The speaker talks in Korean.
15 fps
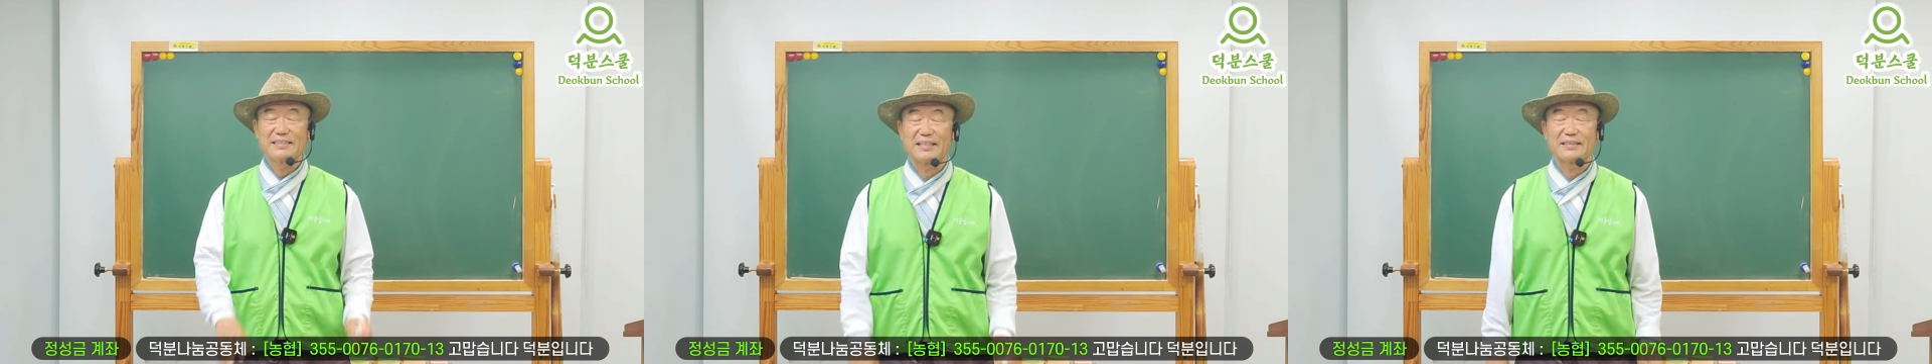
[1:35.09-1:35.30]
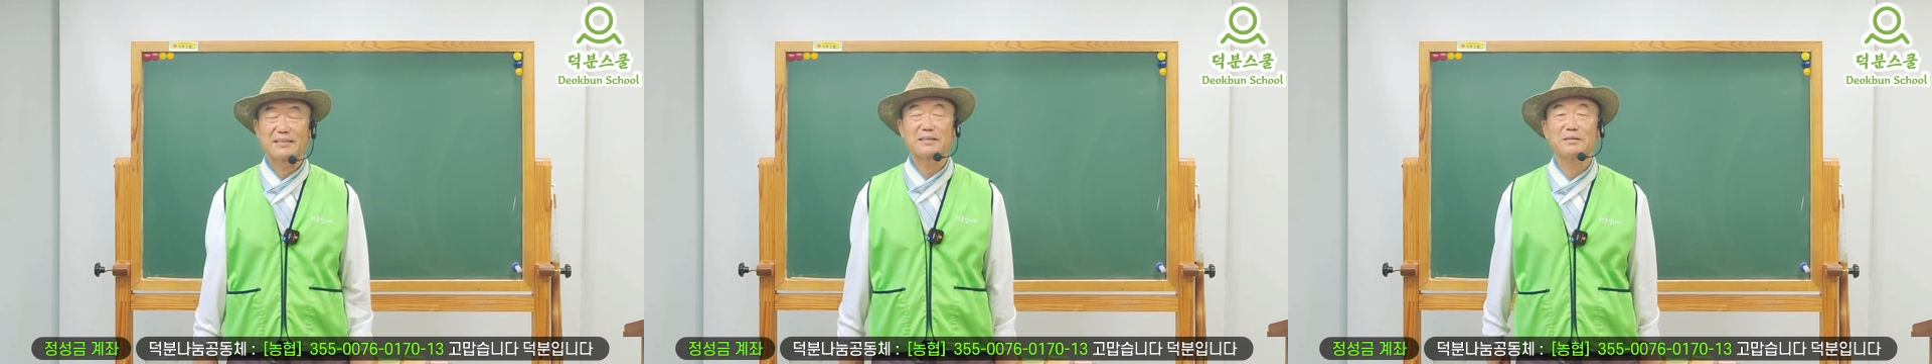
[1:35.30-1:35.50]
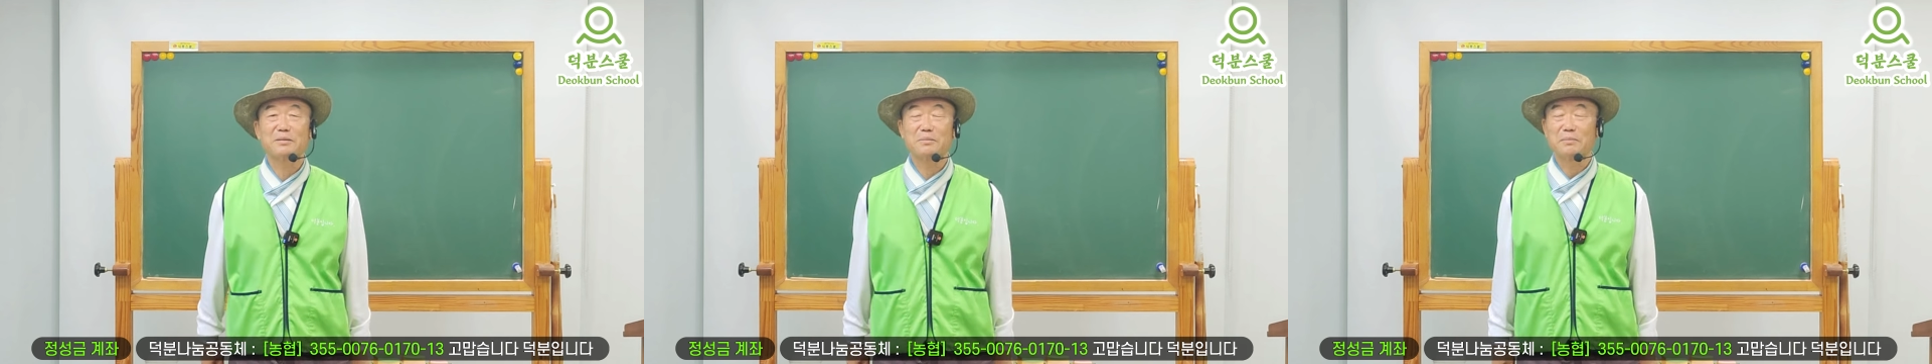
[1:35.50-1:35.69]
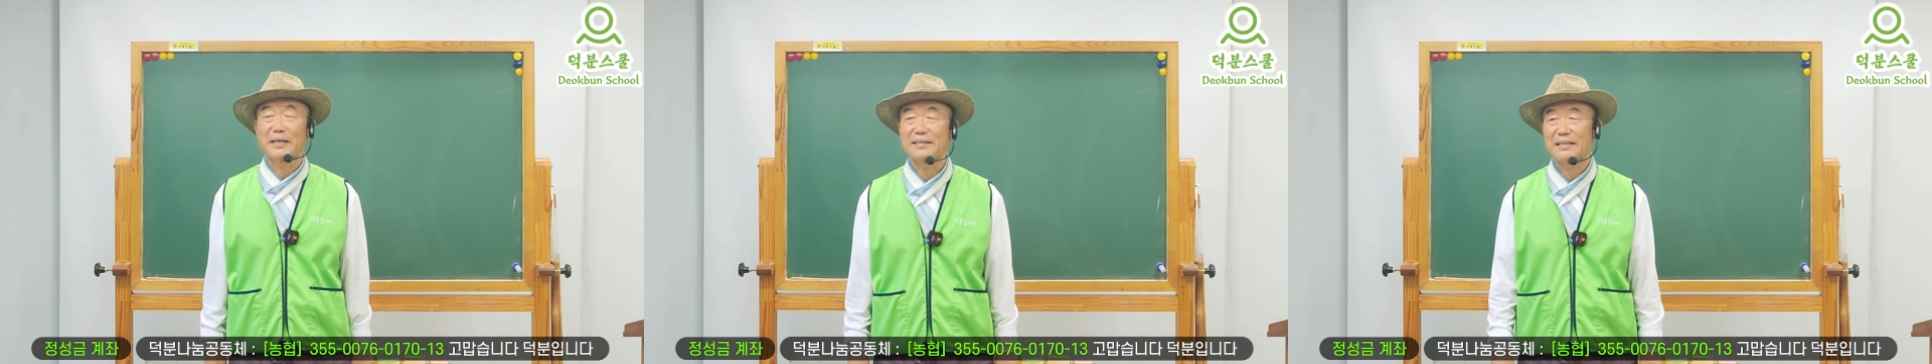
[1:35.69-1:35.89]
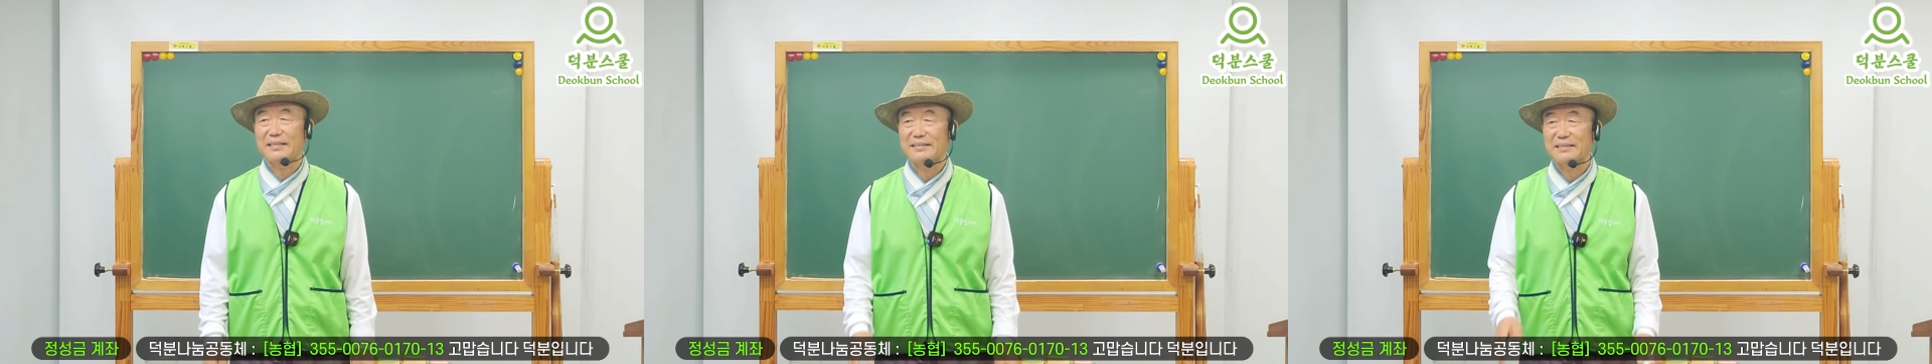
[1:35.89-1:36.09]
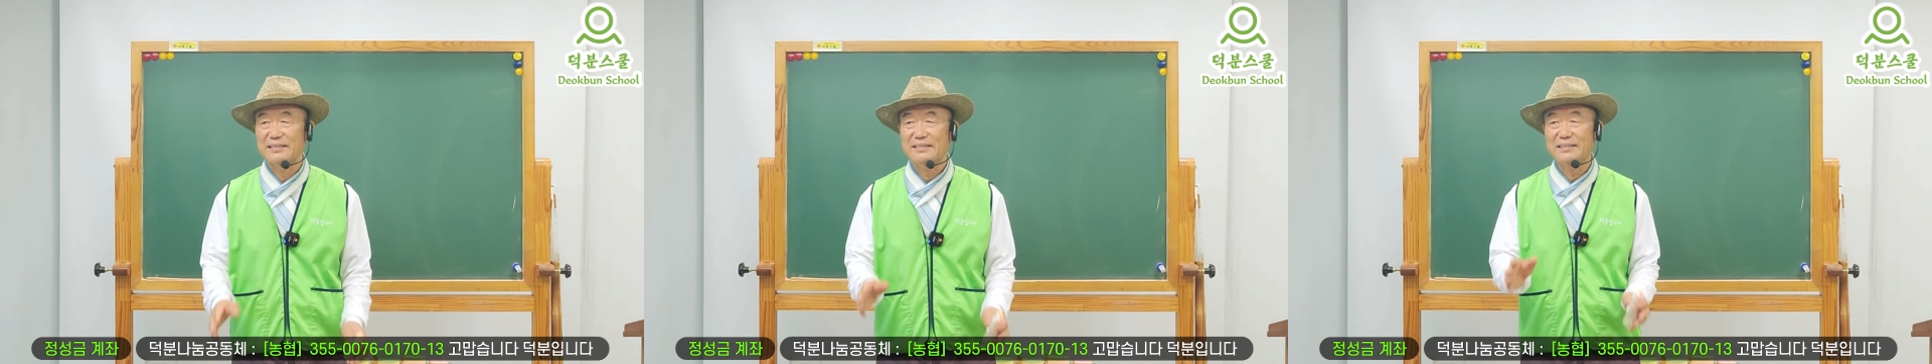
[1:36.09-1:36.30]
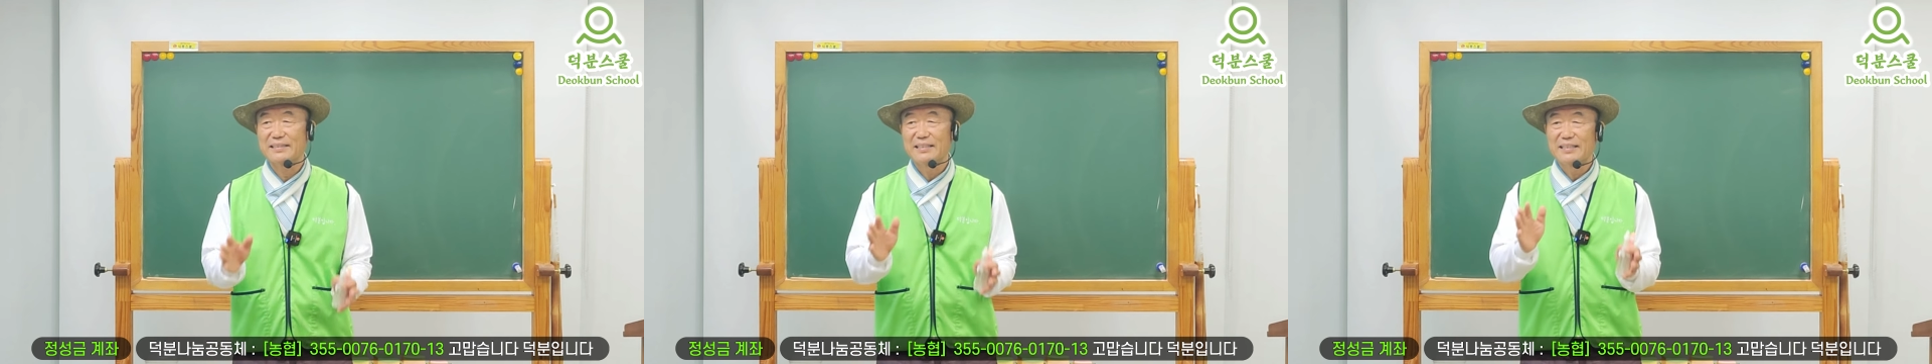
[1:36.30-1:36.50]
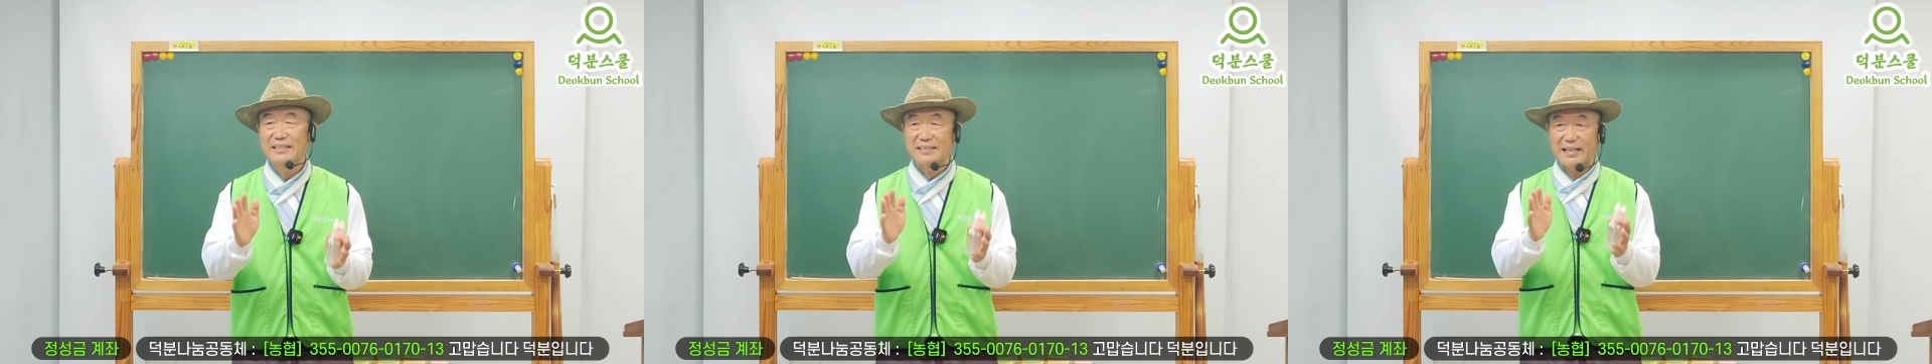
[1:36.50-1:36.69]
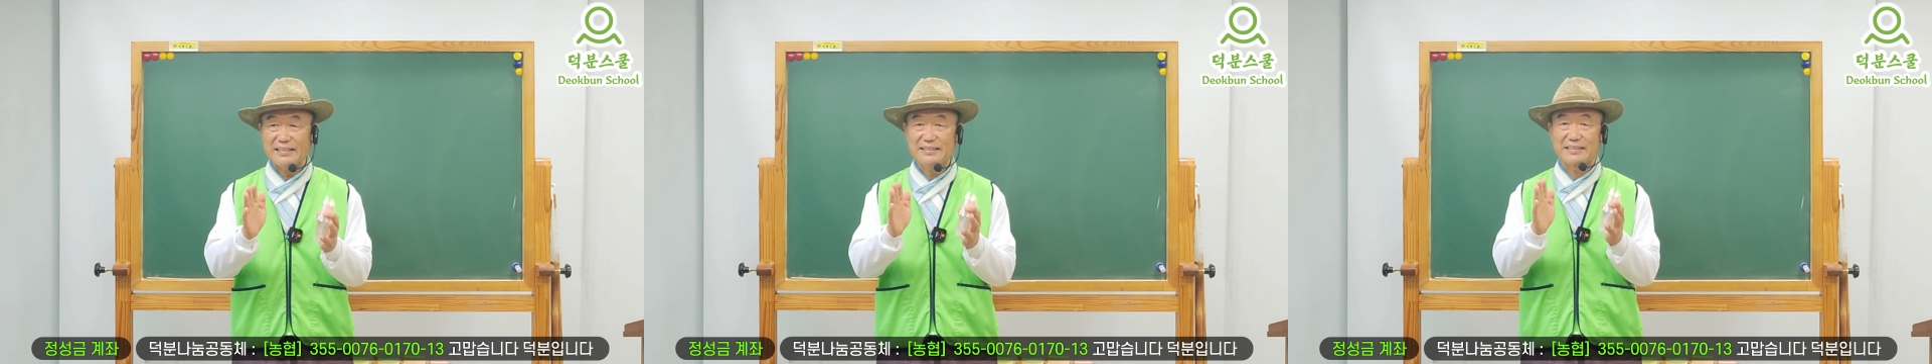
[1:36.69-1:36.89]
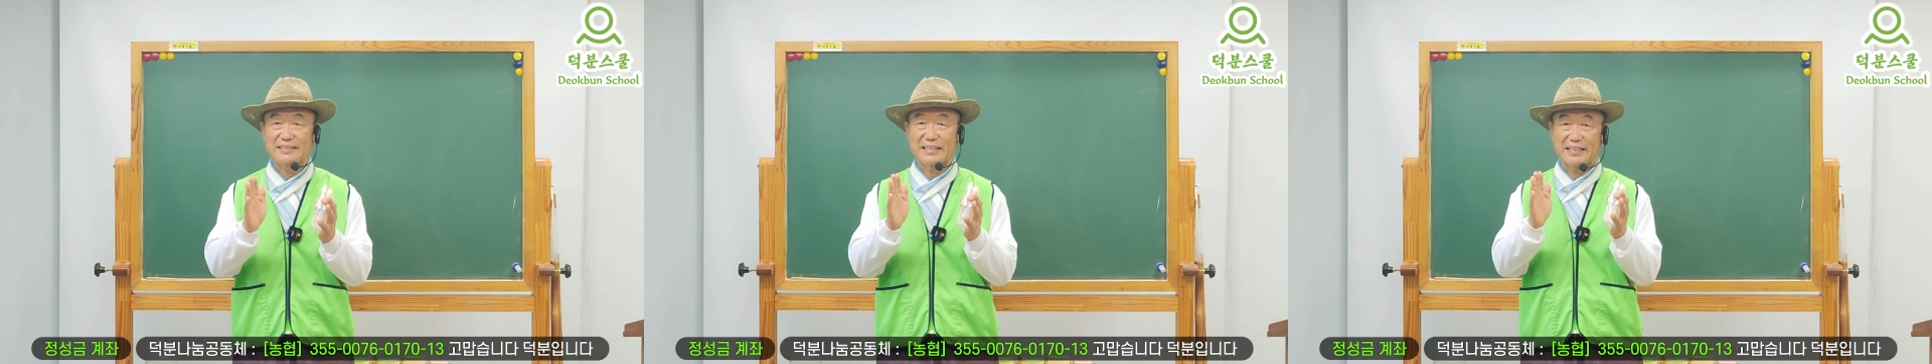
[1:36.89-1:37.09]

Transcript: 그를 만나서 다시